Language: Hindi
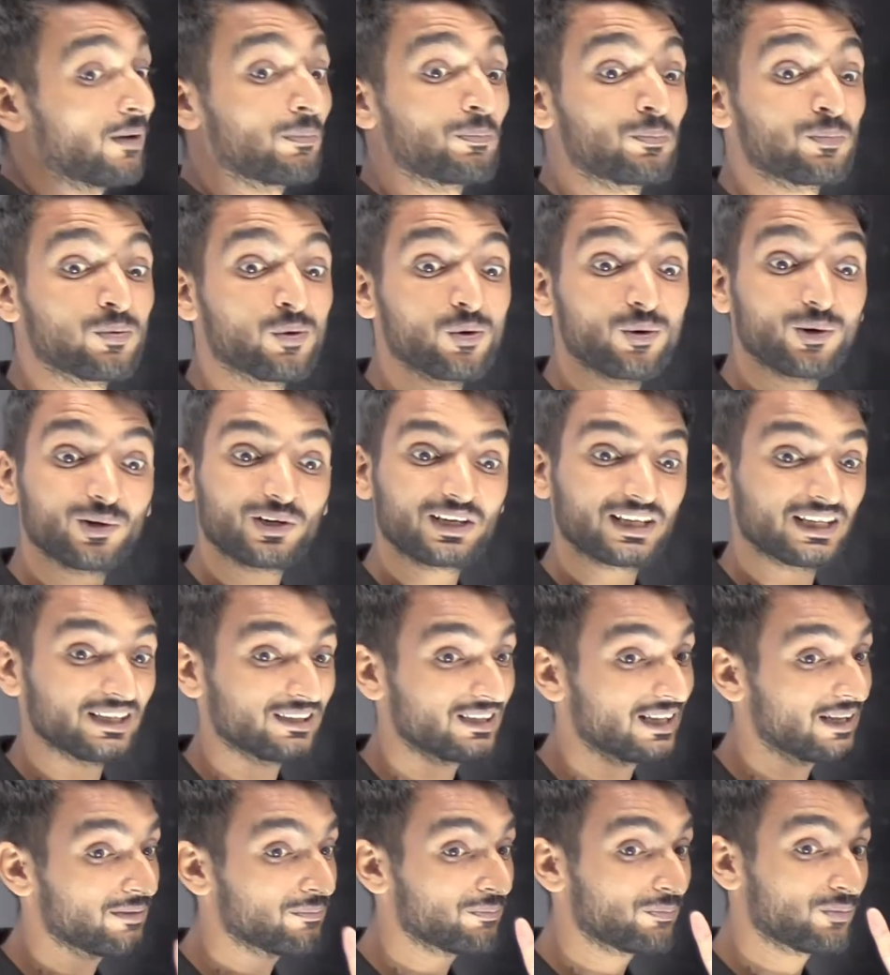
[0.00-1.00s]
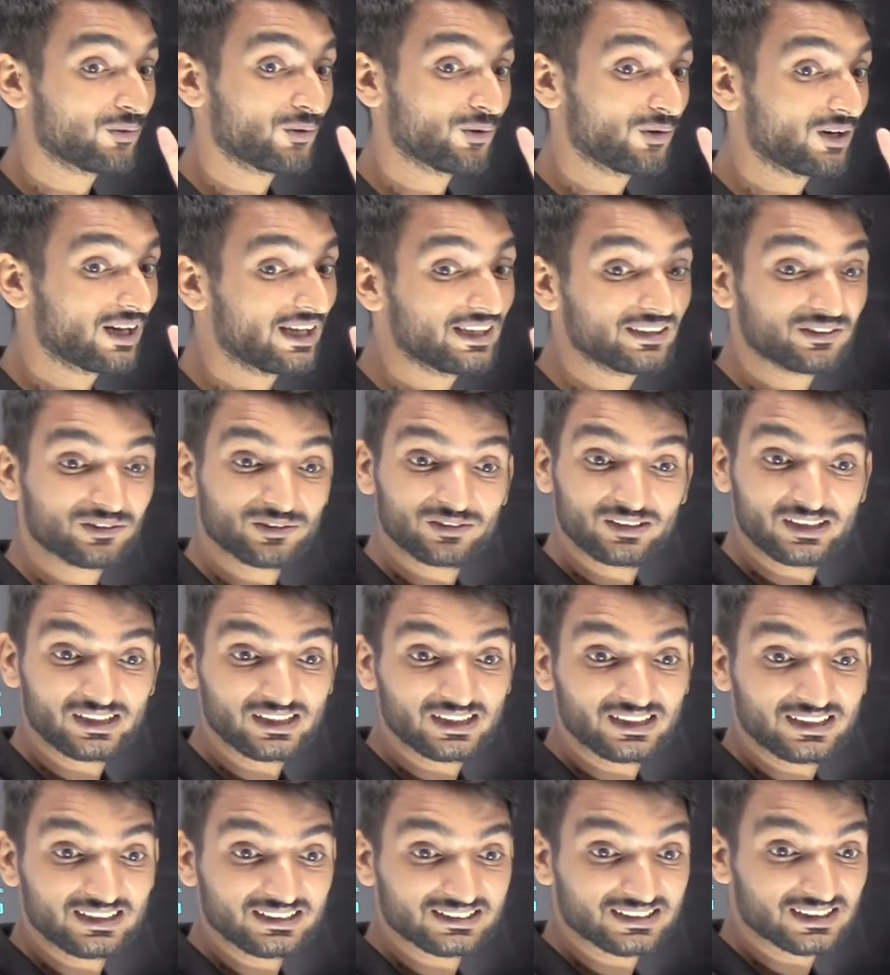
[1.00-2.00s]
अब फोर के टाइम फोर आई तो
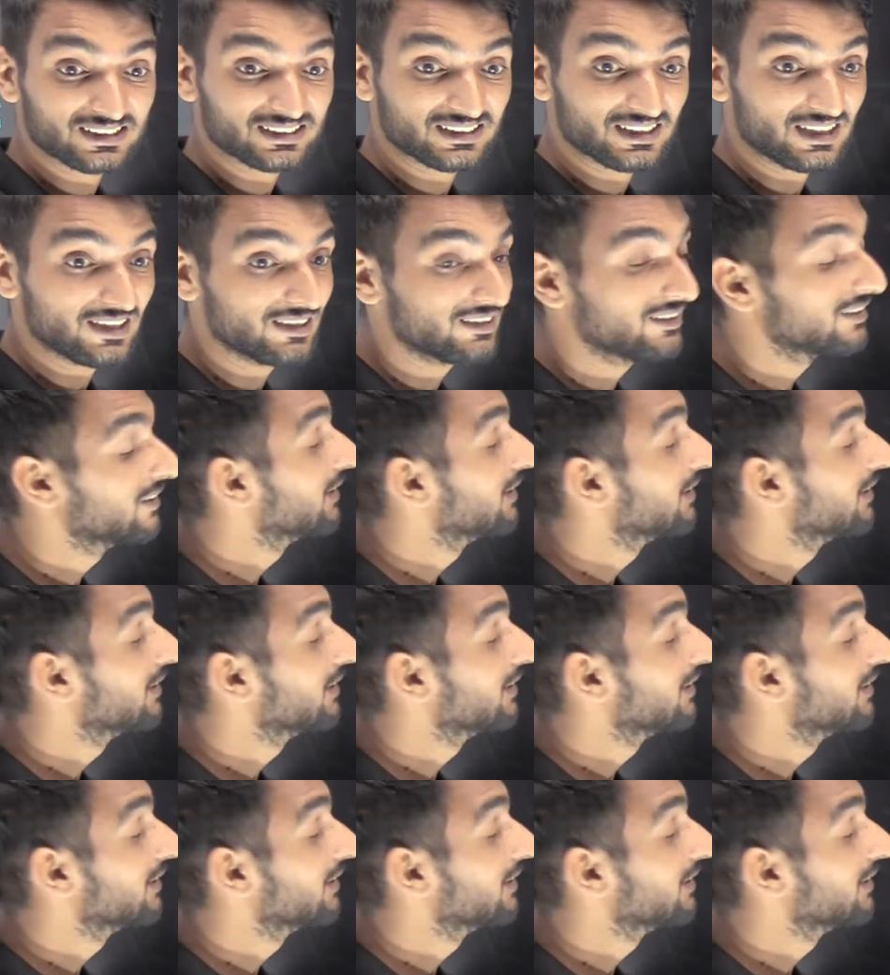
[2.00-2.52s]
लिख नहीं सकता